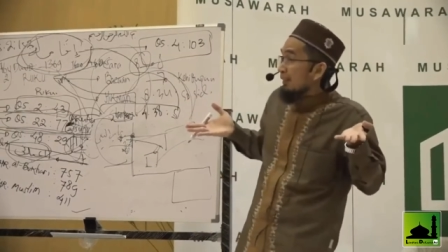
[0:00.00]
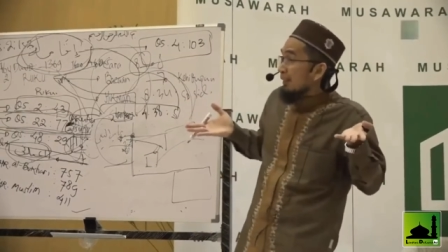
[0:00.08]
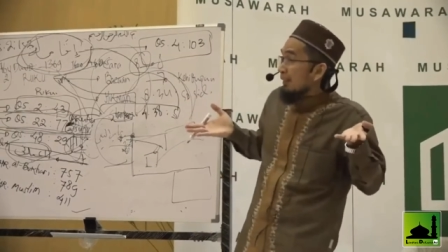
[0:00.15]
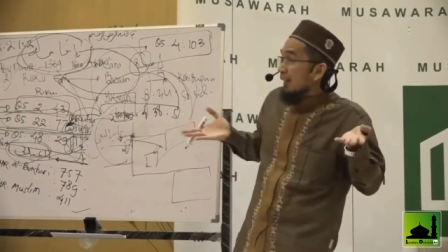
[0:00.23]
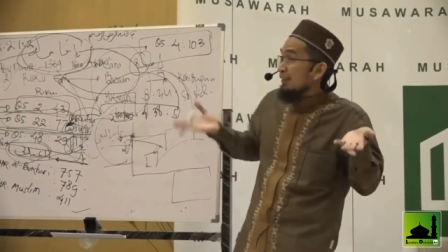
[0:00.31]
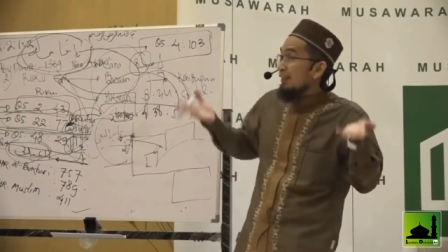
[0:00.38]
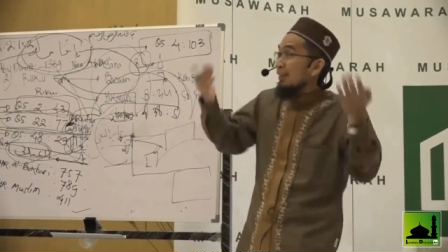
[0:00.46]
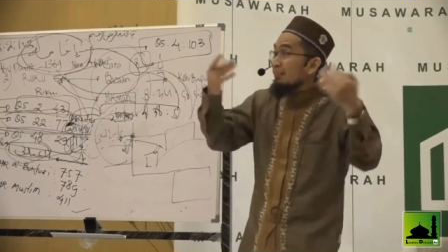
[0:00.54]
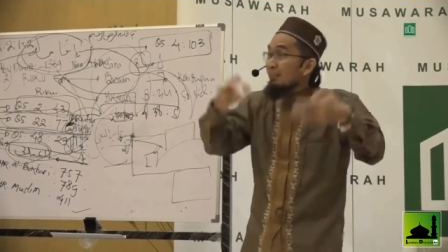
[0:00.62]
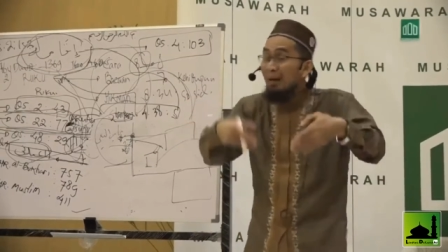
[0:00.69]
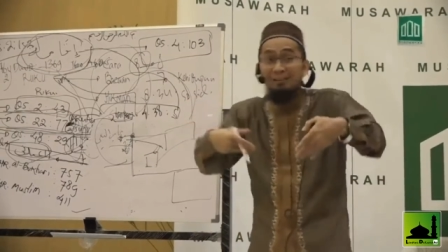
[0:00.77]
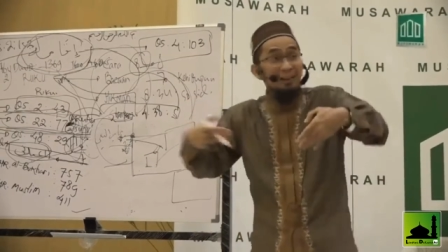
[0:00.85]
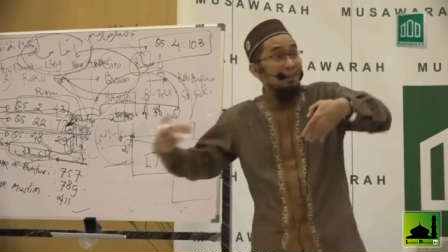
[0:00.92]
Karena Nabi
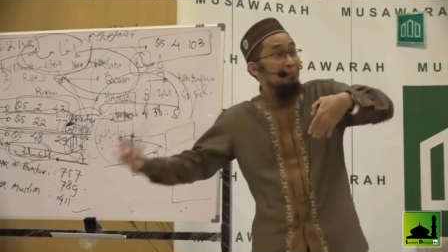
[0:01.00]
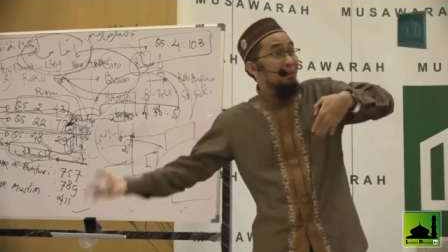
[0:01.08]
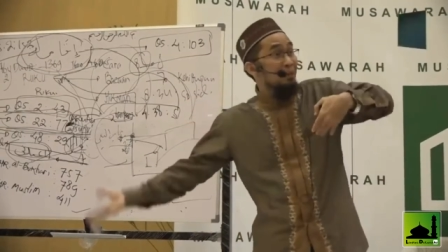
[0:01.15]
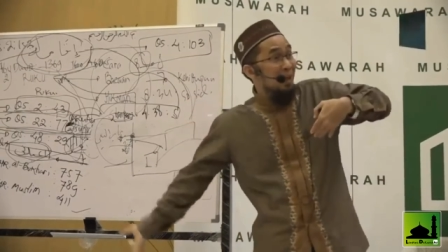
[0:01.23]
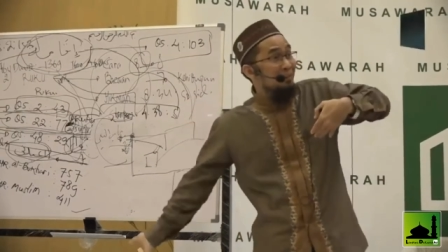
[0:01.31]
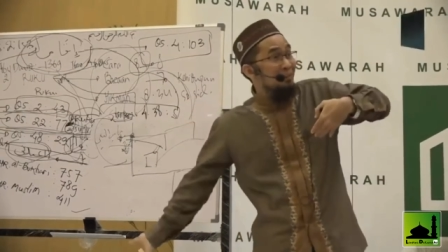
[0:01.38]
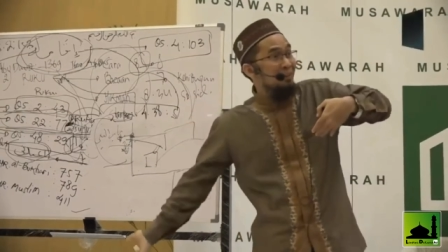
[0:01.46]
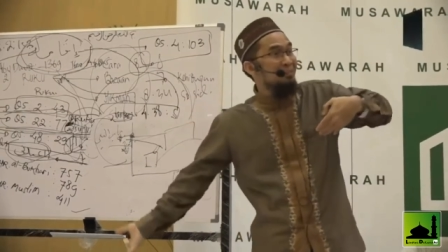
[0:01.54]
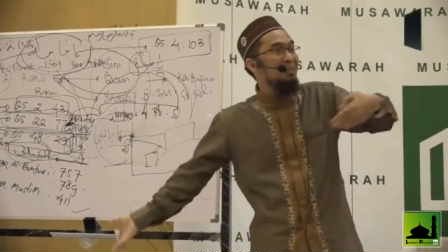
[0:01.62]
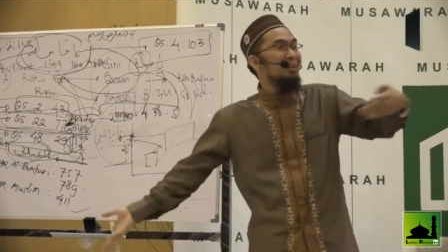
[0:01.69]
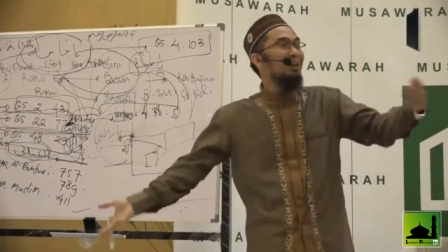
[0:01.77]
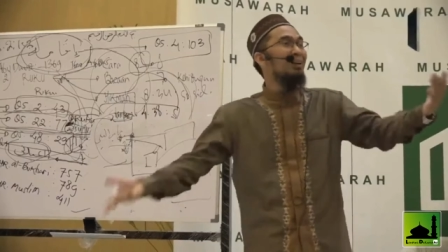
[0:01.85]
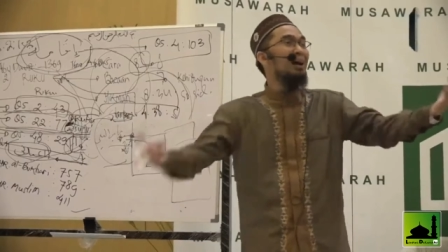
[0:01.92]
mengajarkan pada anak.
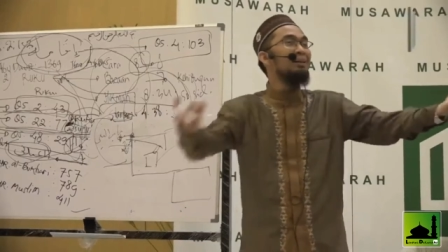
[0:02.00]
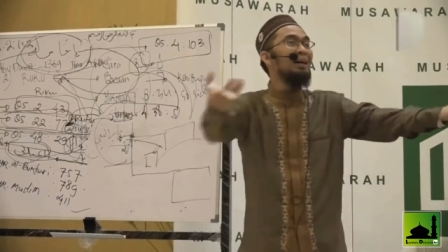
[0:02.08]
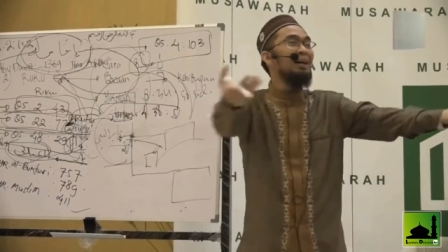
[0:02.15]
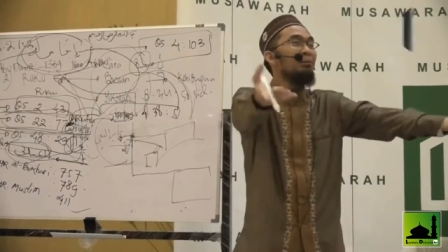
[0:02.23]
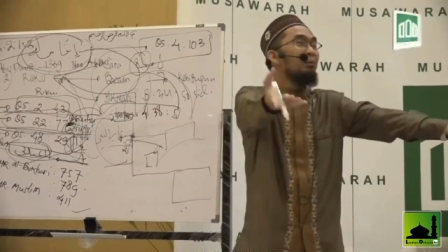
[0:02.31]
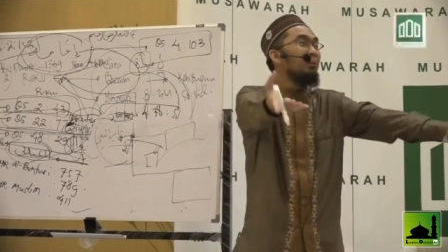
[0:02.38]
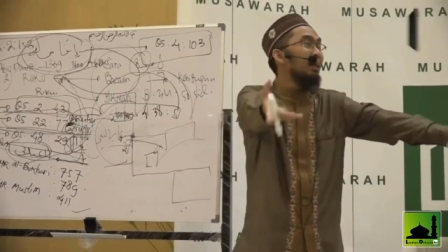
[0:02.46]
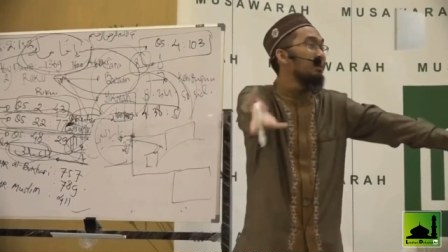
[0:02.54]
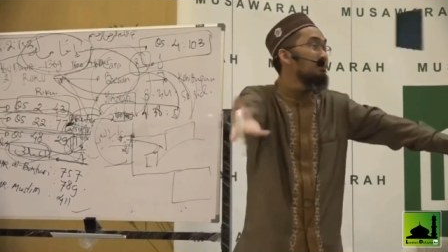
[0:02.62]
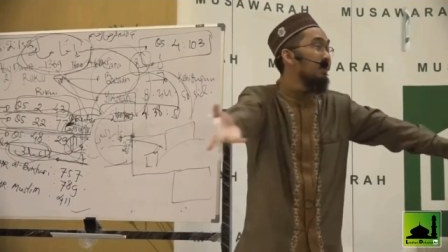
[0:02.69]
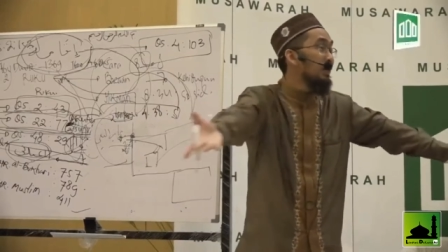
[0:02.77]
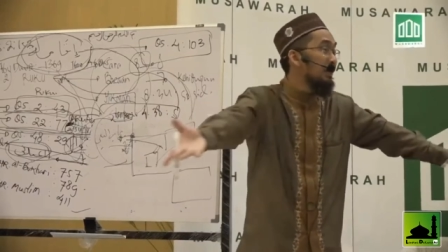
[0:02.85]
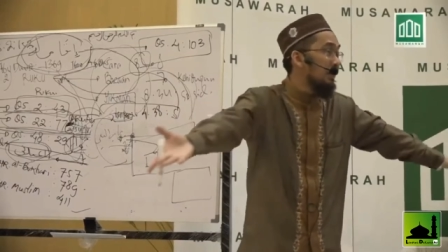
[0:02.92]
Jadi kalau Anda ingin memberikan
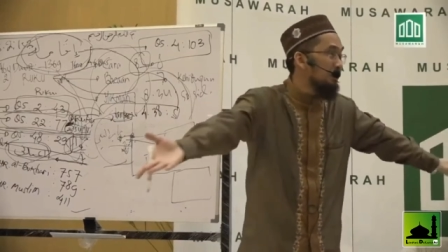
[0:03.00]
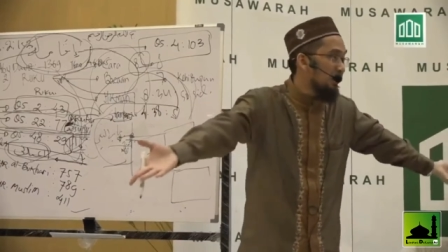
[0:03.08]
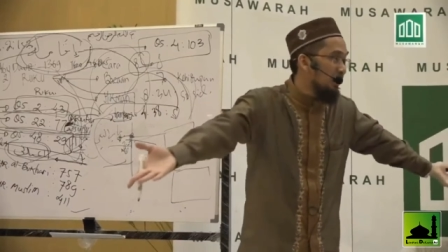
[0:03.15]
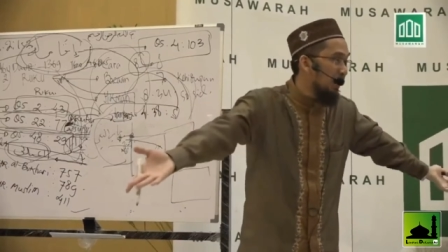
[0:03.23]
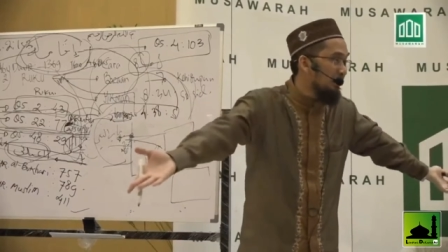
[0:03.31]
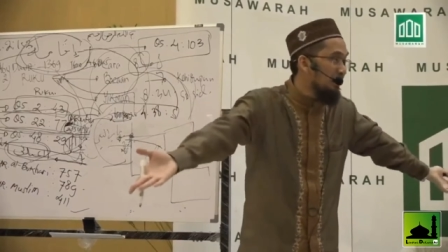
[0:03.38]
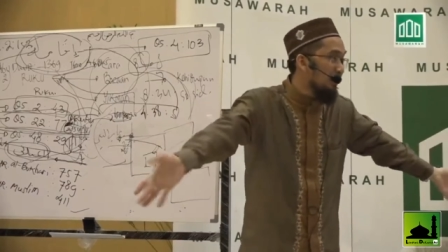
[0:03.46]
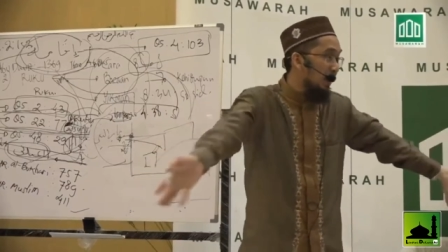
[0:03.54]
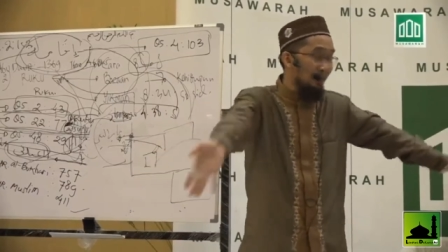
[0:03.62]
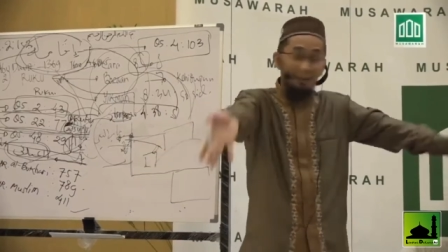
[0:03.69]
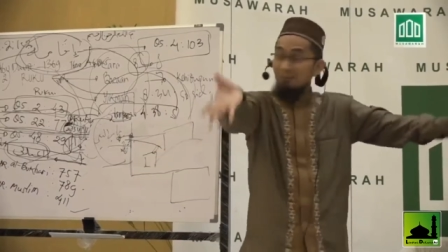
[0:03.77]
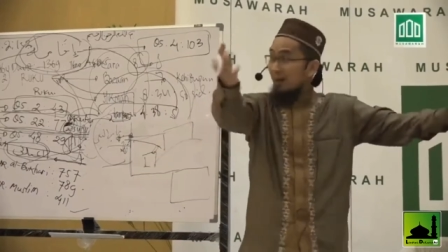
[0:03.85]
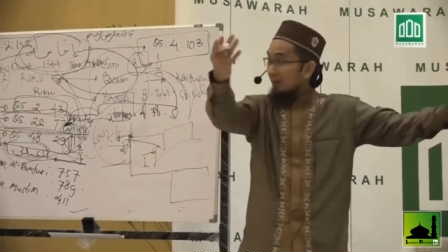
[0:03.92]
pendidikan pada anak,
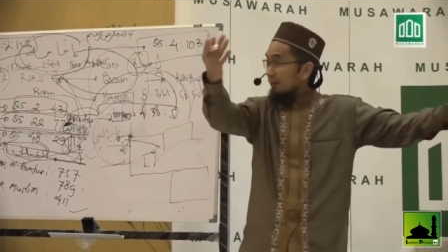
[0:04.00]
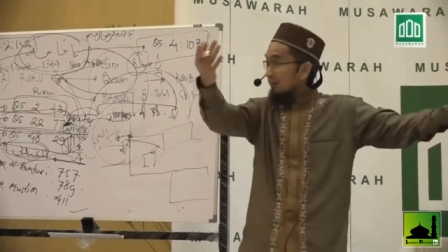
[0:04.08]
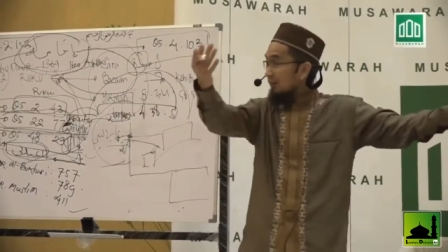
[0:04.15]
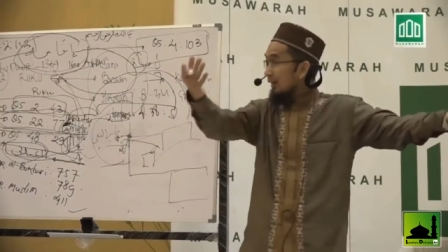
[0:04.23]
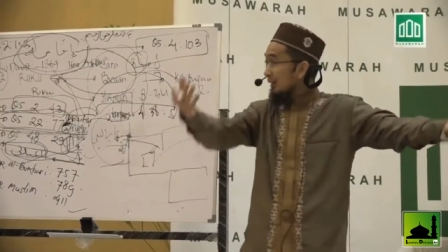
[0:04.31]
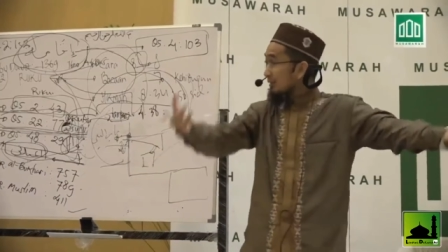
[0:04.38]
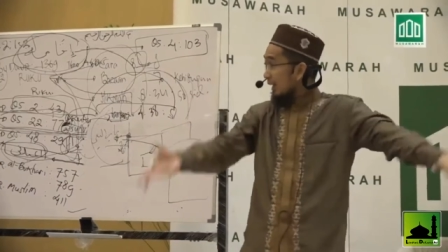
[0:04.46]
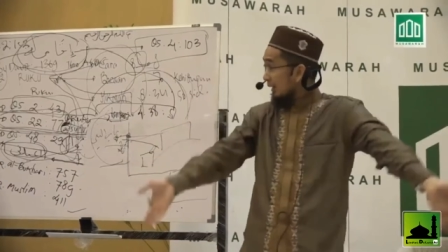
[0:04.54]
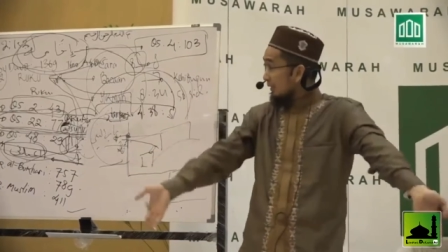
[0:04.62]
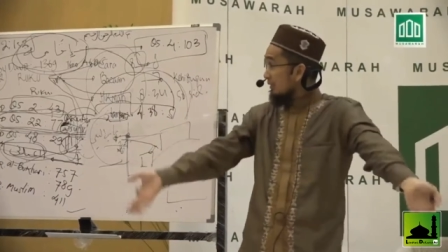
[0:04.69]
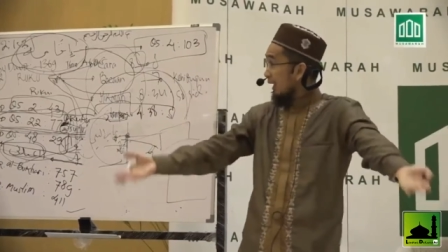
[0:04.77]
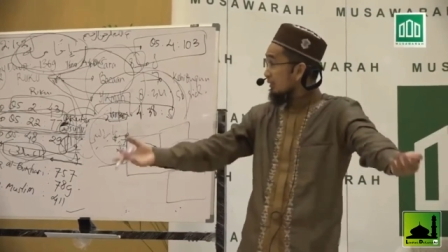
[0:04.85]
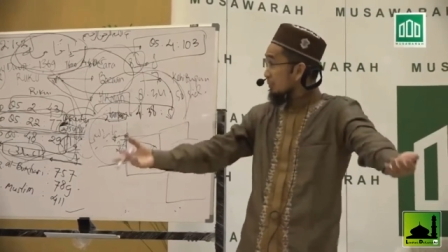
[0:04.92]
ayah bangun, ngajak anak
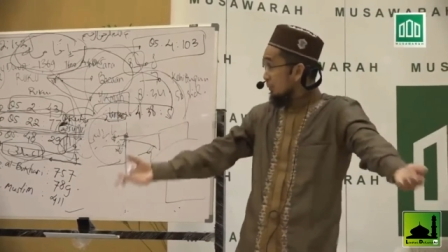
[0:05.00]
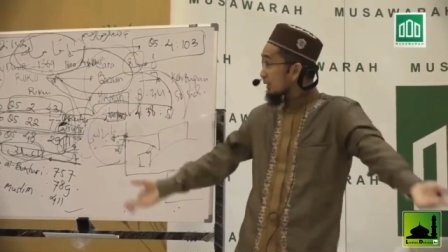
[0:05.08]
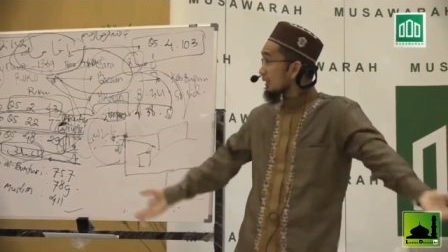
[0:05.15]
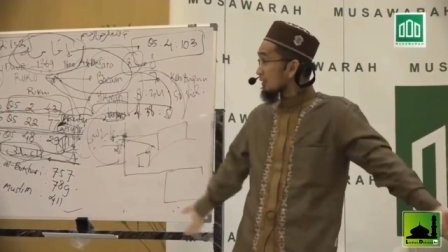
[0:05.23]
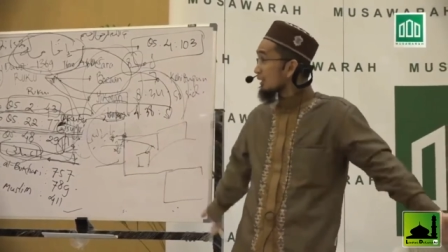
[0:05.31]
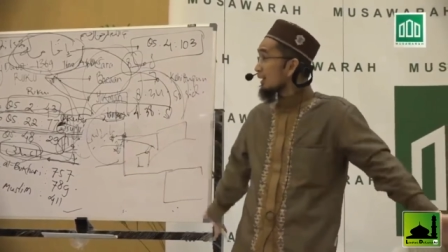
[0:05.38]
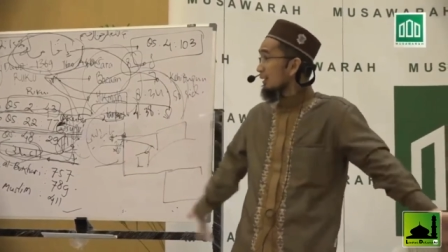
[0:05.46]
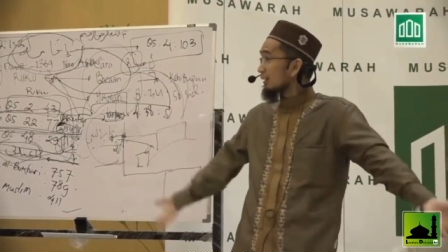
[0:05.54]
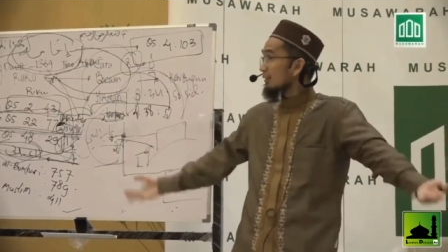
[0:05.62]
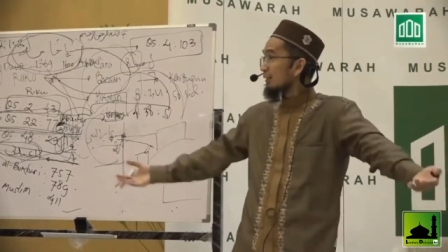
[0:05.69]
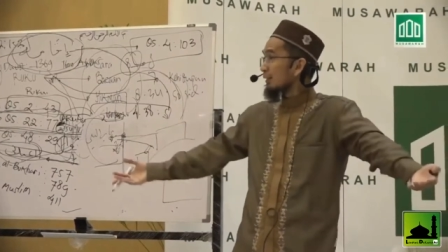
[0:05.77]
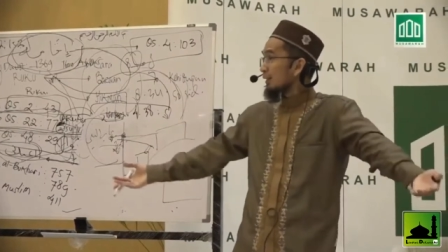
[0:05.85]
tahajud, boleh silakan.